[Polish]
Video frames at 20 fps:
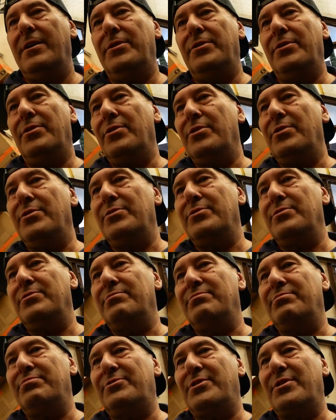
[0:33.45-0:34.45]
No,
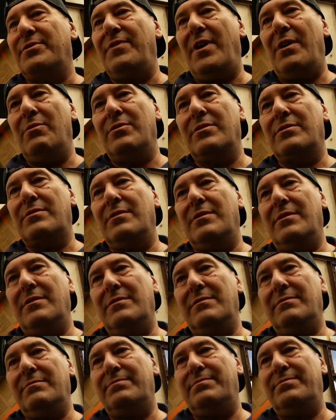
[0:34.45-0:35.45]
trwało
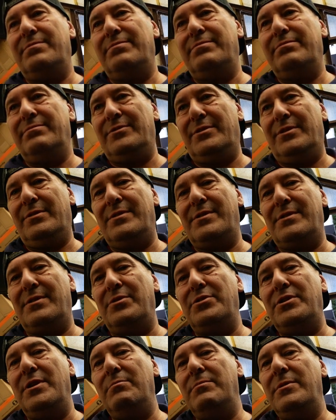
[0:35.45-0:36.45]
to no, z
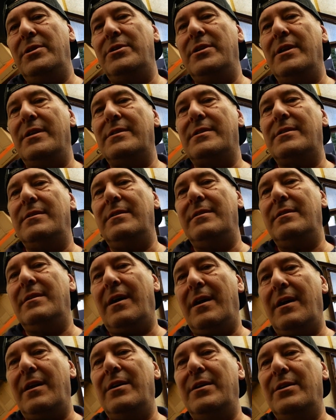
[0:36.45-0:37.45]
8 miesięcy,
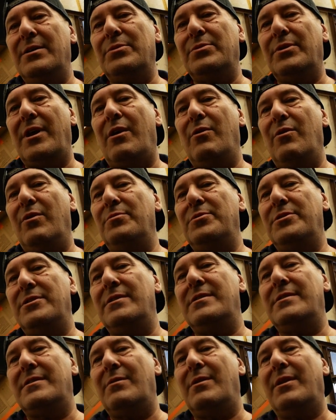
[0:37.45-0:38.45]
ale udało mi
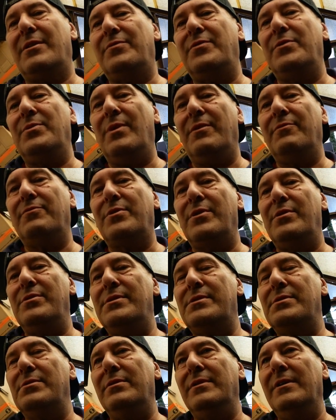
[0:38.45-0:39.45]
się, załatwiłem w
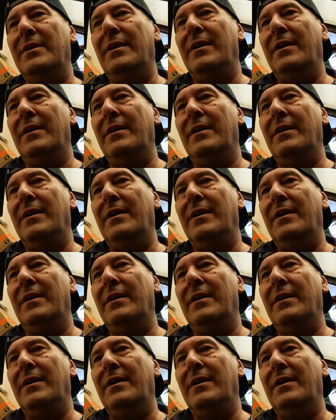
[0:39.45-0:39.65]
końcu.